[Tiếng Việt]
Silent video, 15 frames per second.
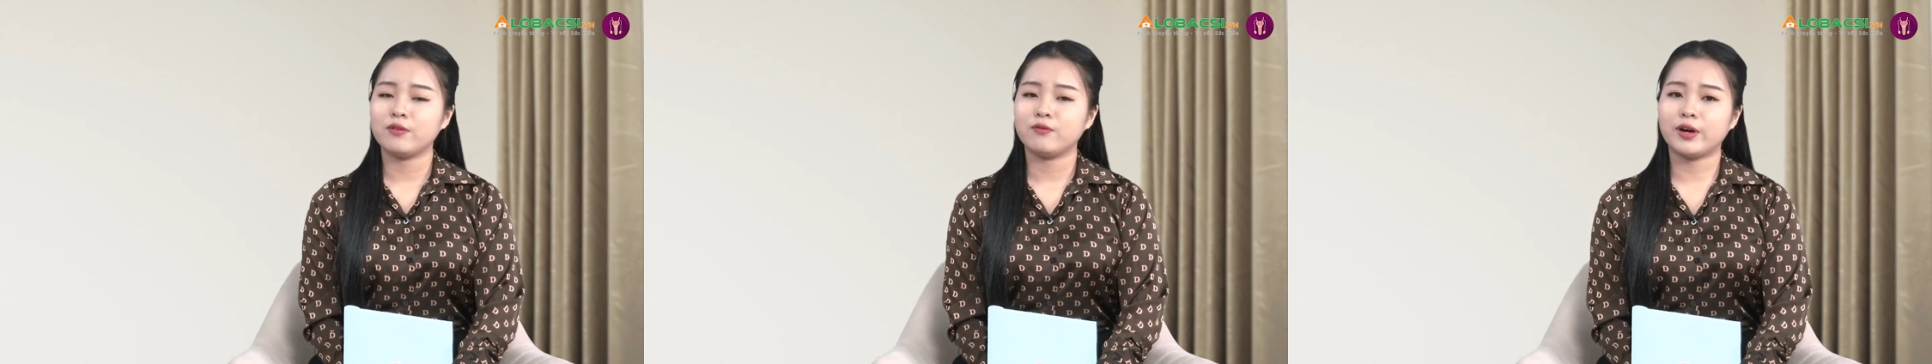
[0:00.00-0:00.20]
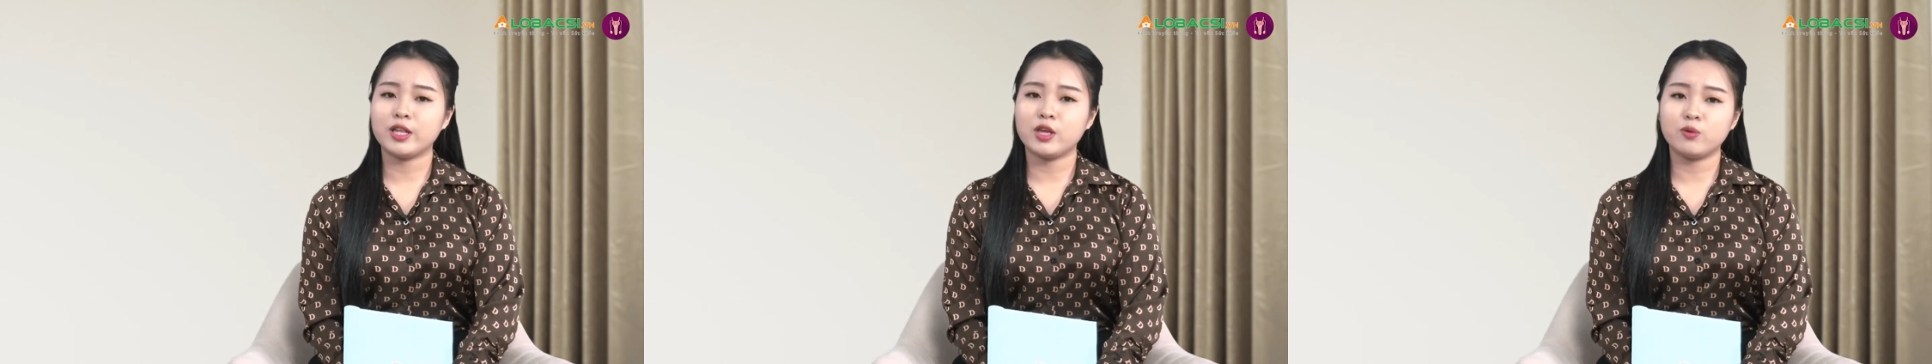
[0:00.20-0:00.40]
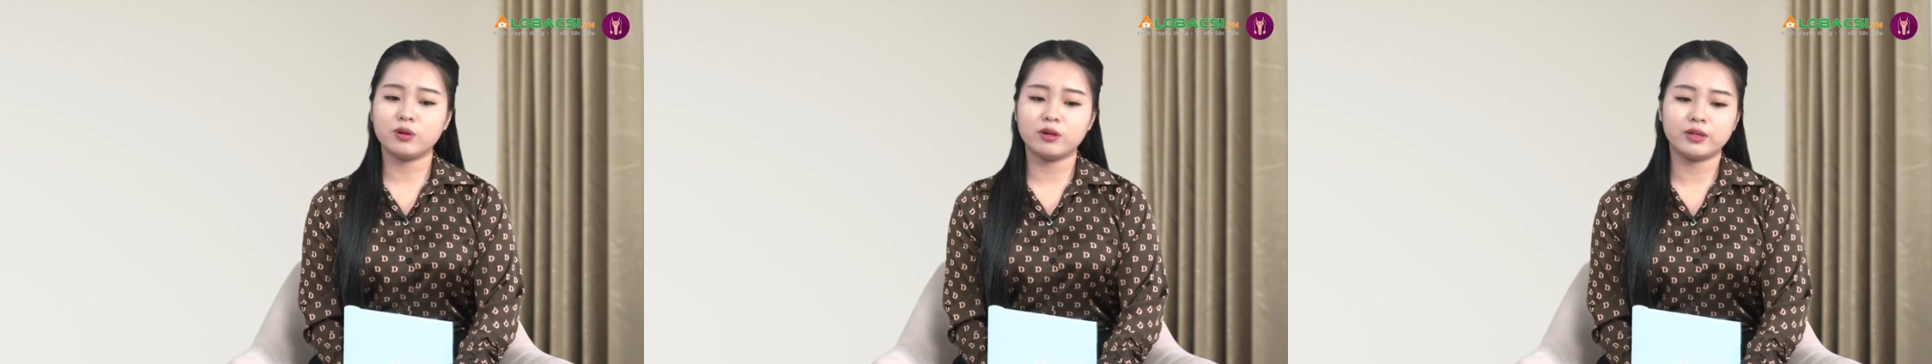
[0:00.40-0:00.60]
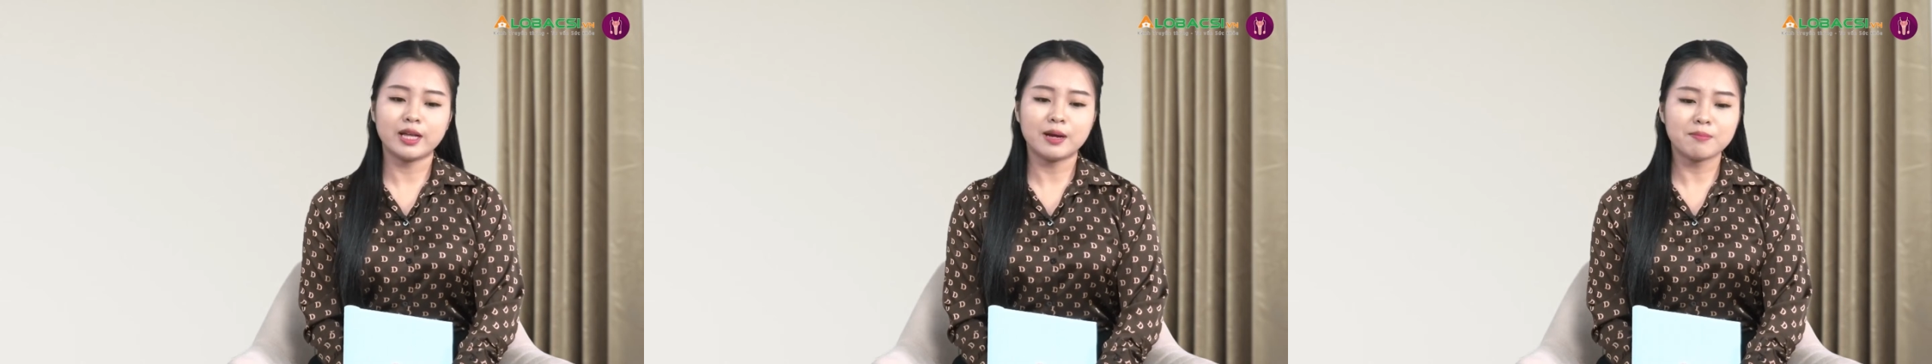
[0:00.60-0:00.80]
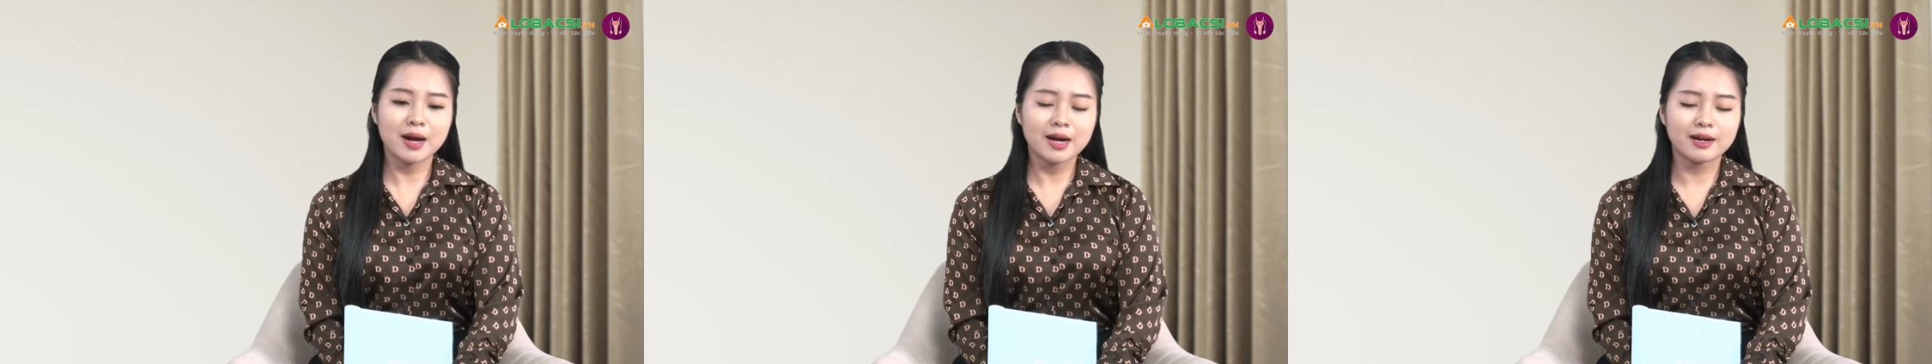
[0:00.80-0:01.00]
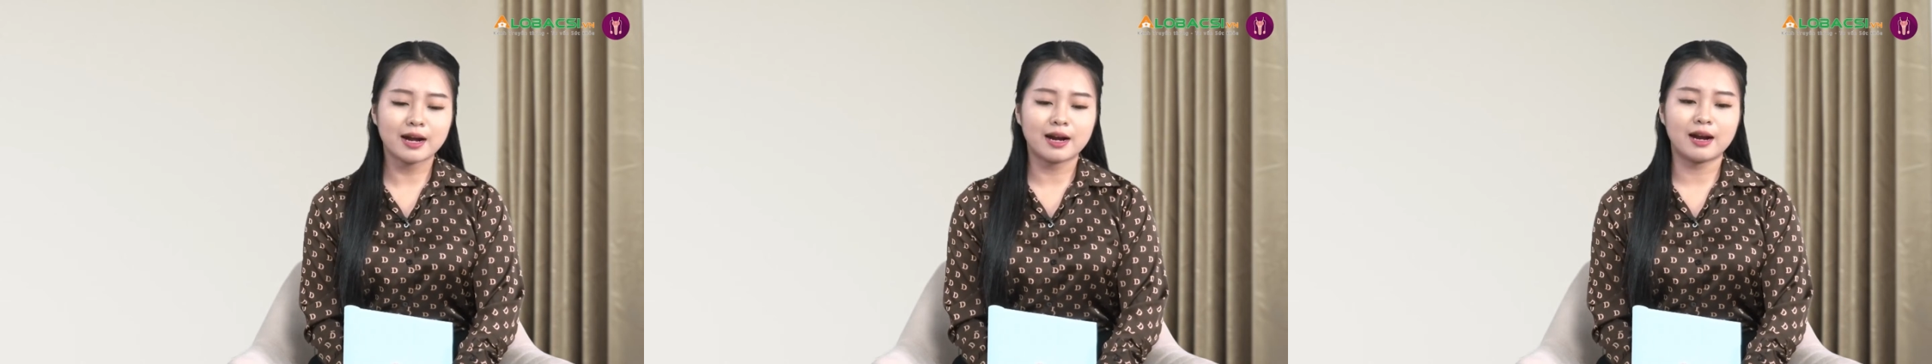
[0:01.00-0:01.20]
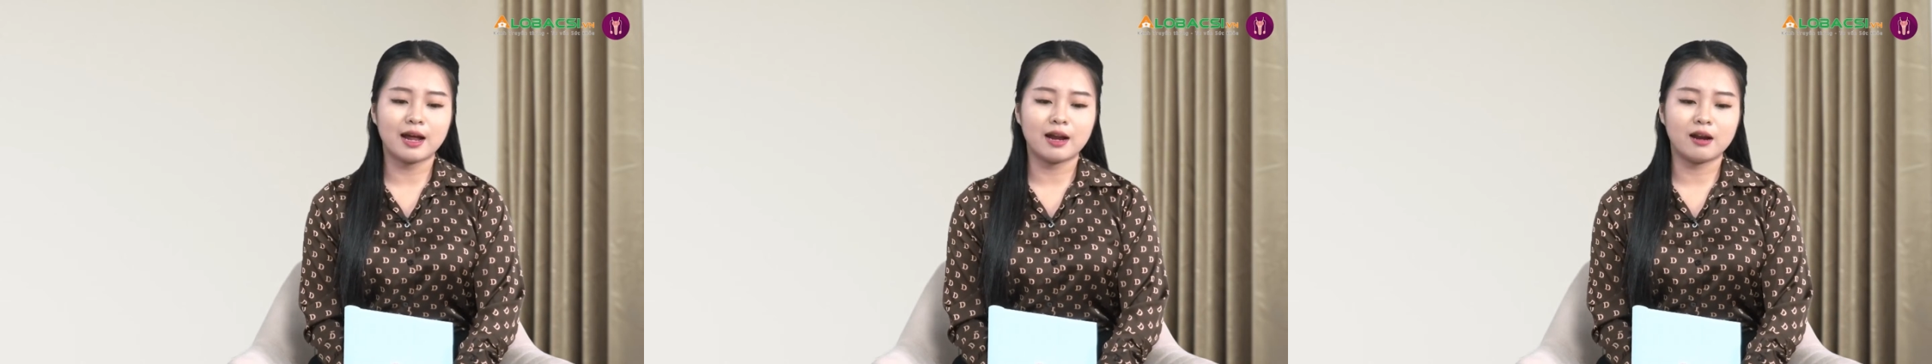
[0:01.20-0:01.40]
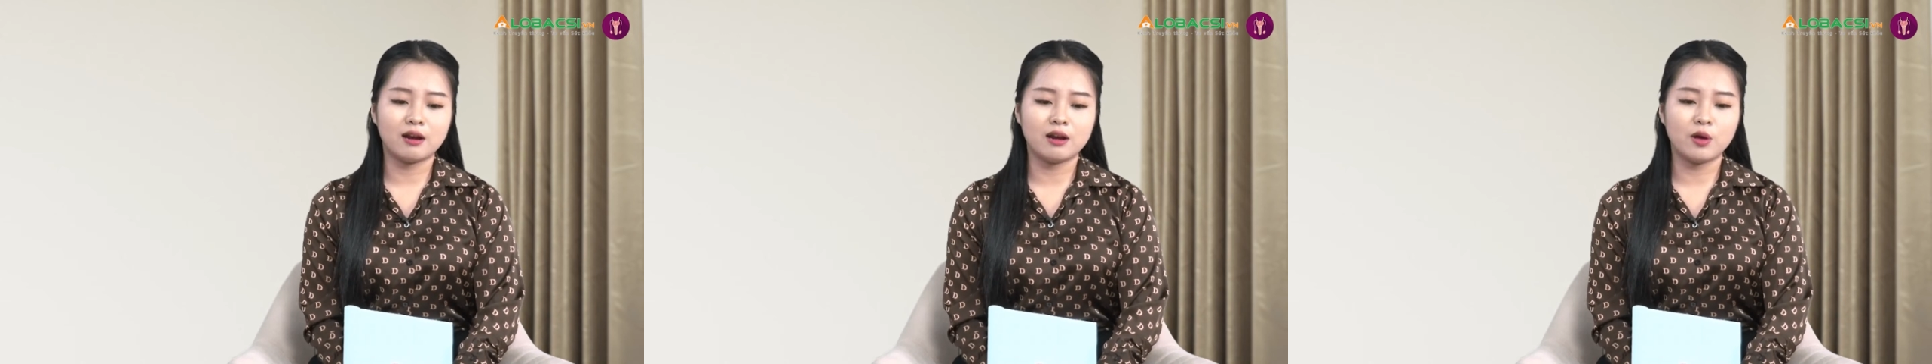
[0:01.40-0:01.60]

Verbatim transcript: và nhiều người thắc mắc rằng là